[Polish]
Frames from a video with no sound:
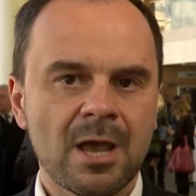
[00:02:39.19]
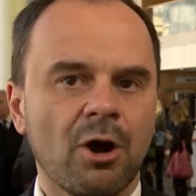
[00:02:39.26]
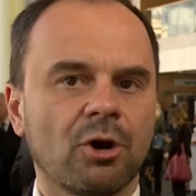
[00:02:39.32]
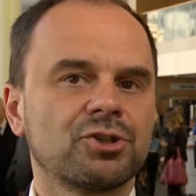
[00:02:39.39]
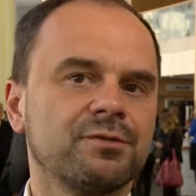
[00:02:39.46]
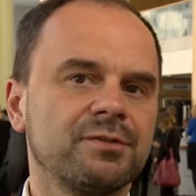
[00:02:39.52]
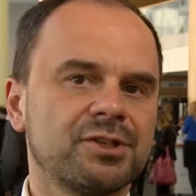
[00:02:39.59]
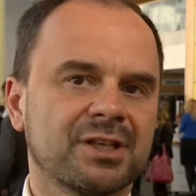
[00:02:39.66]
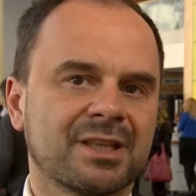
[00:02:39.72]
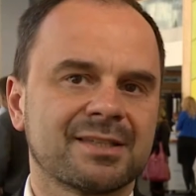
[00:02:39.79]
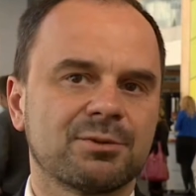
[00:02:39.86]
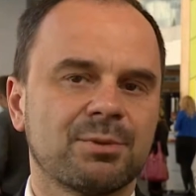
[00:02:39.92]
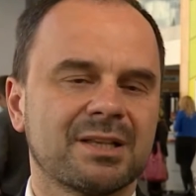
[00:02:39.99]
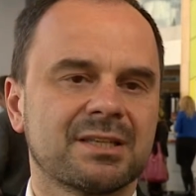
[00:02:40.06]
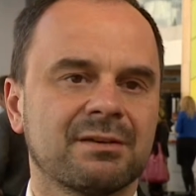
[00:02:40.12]
Oczywiście ta
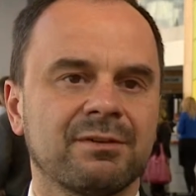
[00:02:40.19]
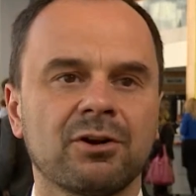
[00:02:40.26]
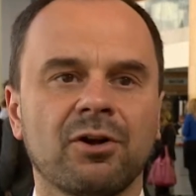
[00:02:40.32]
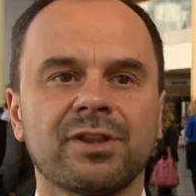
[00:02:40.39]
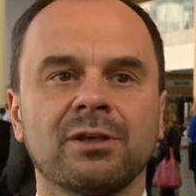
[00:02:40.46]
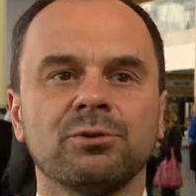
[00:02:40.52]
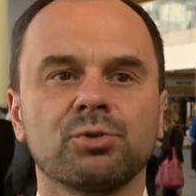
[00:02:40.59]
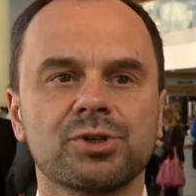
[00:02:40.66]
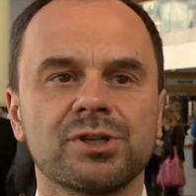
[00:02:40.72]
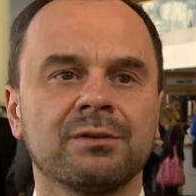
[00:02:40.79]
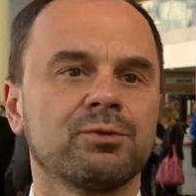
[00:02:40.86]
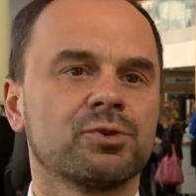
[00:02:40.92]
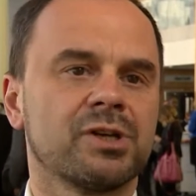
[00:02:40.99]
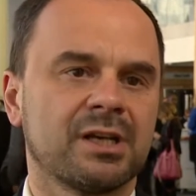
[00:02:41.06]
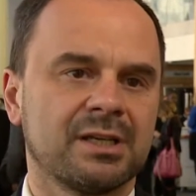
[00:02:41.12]
sytuacja wygląda różnie
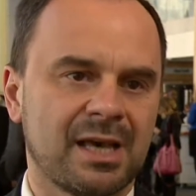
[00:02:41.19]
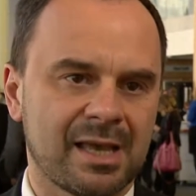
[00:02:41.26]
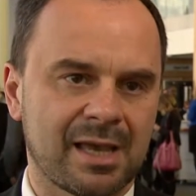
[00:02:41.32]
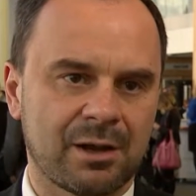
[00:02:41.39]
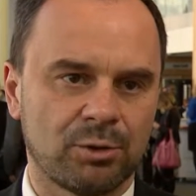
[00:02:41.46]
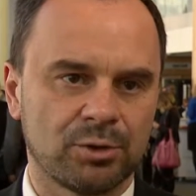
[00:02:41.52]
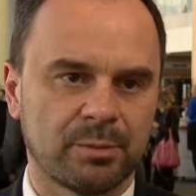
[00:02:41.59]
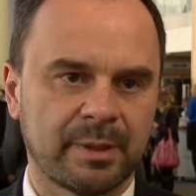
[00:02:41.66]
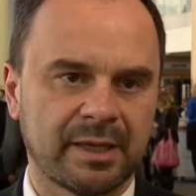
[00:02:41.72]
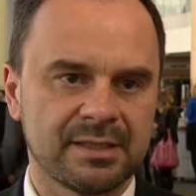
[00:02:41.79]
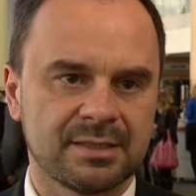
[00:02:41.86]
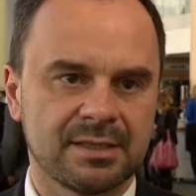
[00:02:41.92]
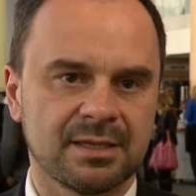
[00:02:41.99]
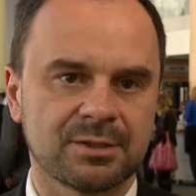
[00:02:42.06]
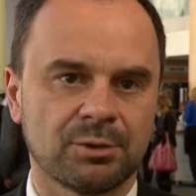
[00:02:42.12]
w różnych krajach
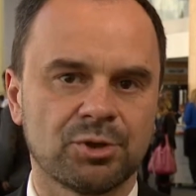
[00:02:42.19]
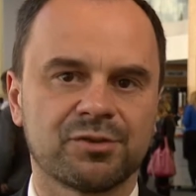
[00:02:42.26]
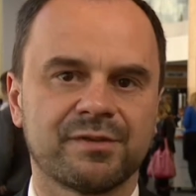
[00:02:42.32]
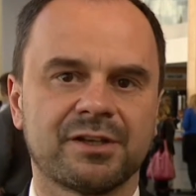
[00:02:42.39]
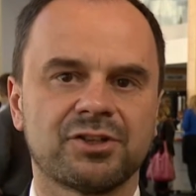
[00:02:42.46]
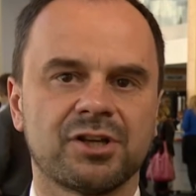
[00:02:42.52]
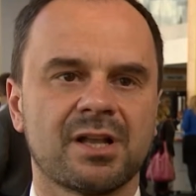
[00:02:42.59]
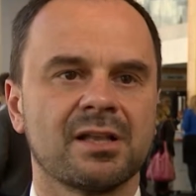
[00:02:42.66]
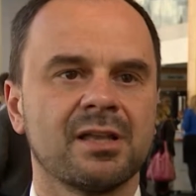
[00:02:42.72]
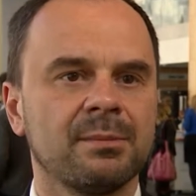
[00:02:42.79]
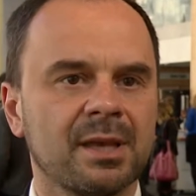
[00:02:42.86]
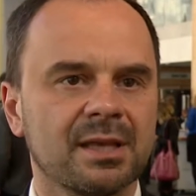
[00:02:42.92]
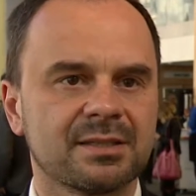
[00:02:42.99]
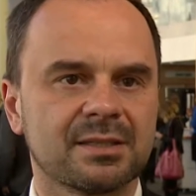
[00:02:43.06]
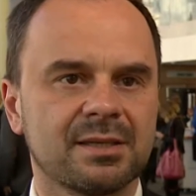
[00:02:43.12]
europejskich. Są doświadczenia
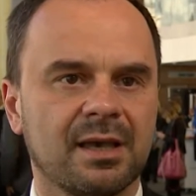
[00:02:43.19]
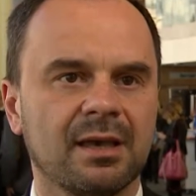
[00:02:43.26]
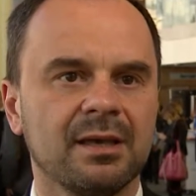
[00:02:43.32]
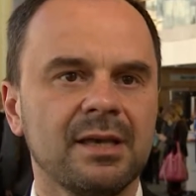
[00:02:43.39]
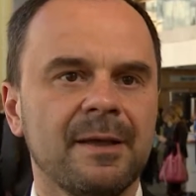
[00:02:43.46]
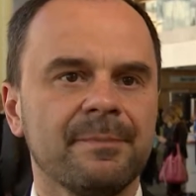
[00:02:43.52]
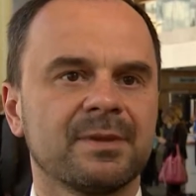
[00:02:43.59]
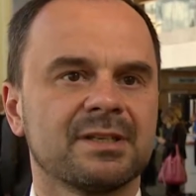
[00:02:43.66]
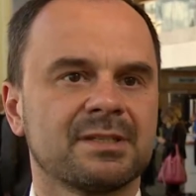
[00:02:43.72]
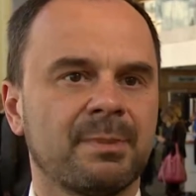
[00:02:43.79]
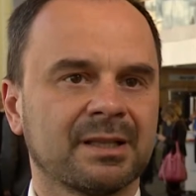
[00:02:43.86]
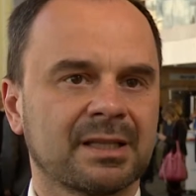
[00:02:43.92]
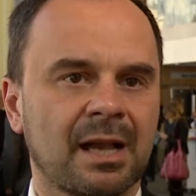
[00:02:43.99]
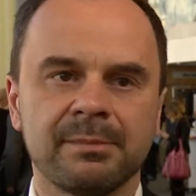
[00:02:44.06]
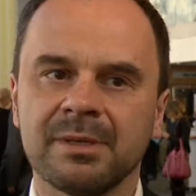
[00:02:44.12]
niemieckie z
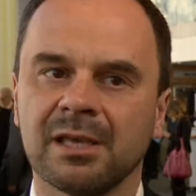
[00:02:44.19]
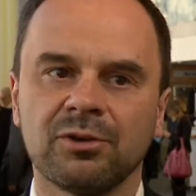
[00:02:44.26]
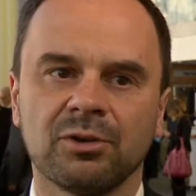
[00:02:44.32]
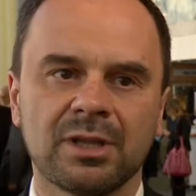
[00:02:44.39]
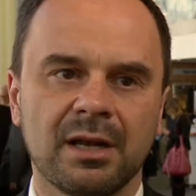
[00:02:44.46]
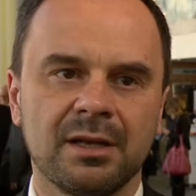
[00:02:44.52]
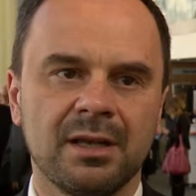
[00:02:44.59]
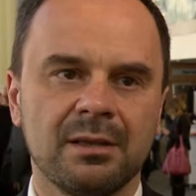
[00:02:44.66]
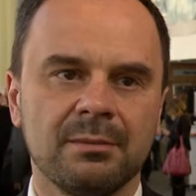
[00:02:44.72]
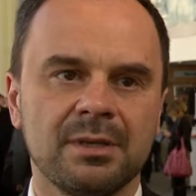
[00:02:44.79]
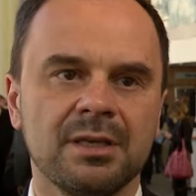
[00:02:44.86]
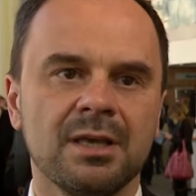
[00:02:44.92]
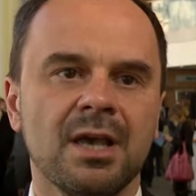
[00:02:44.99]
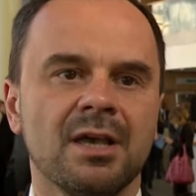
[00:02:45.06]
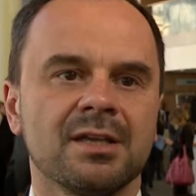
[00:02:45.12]
bankami
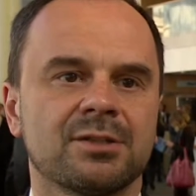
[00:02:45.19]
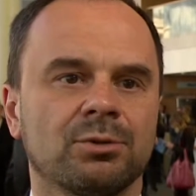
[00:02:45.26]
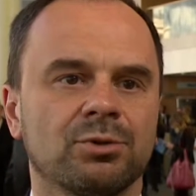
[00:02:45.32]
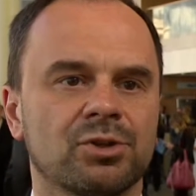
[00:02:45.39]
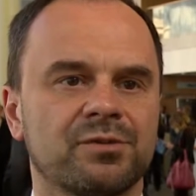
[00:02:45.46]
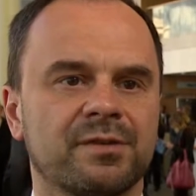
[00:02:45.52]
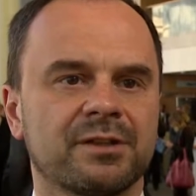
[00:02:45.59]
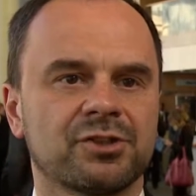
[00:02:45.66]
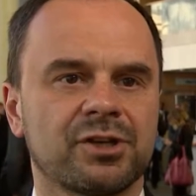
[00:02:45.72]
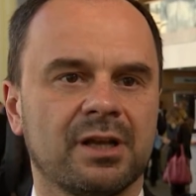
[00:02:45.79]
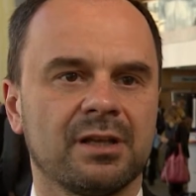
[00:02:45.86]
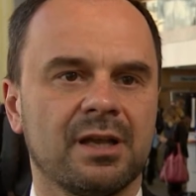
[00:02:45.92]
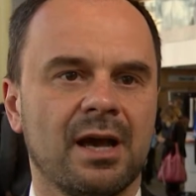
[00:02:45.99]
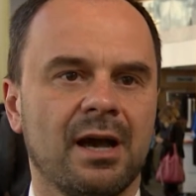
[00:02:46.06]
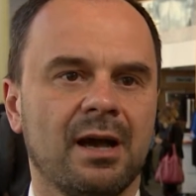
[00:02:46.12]
regionalnymi, są
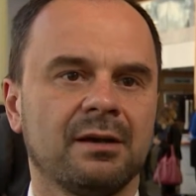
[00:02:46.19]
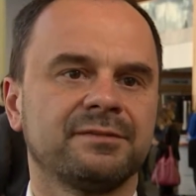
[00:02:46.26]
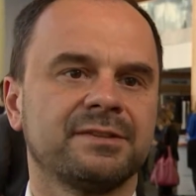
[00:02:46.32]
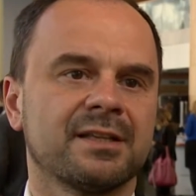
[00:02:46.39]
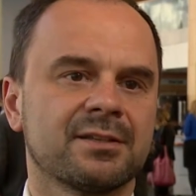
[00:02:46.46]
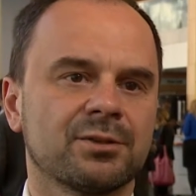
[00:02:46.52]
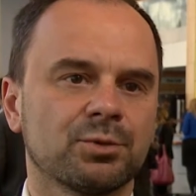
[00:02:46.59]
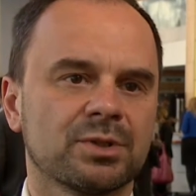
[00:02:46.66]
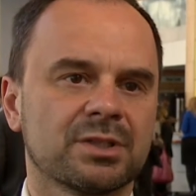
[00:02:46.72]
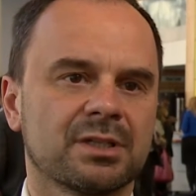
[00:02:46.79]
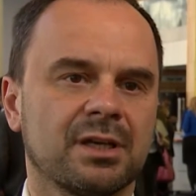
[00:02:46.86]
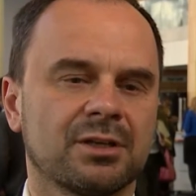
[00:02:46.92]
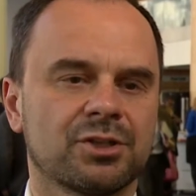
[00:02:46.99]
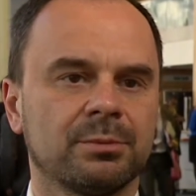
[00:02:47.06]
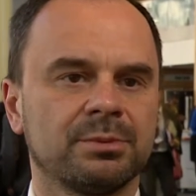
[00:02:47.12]
doświadczenia
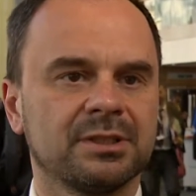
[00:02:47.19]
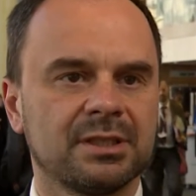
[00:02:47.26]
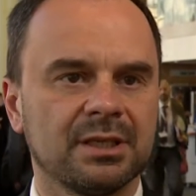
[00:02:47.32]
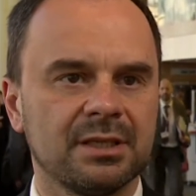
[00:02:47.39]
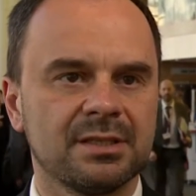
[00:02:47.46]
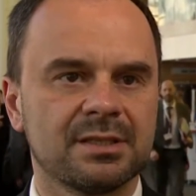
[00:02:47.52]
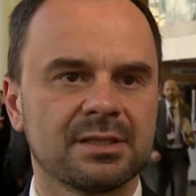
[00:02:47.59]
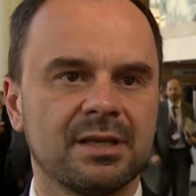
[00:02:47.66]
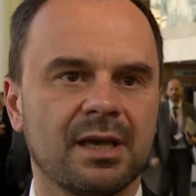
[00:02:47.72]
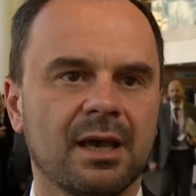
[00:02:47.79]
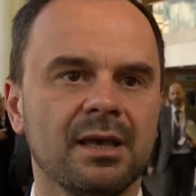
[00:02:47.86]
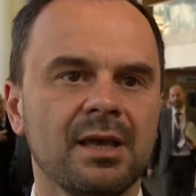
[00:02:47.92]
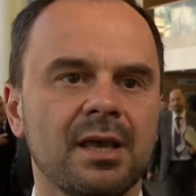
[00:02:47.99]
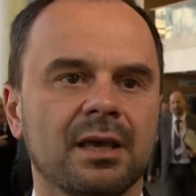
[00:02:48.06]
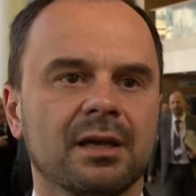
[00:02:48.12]
francuskie czy
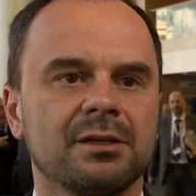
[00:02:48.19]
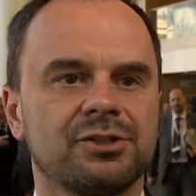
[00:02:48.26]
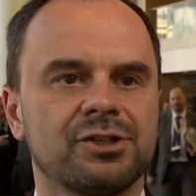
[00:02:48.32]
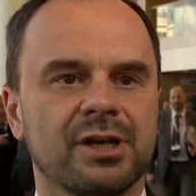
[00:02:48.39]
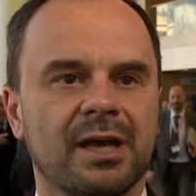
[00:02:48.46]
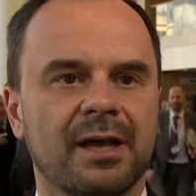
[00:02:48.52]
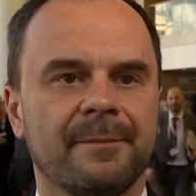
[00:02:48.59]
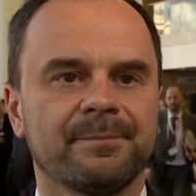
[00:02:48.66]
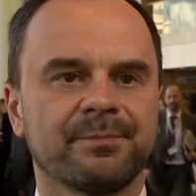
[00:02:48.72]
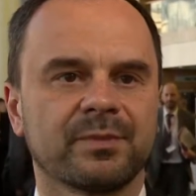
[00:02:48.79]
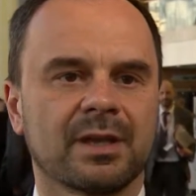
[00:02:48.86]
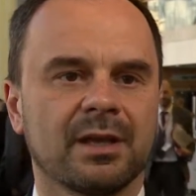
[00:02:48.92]
brytyjskie, gdzie mm,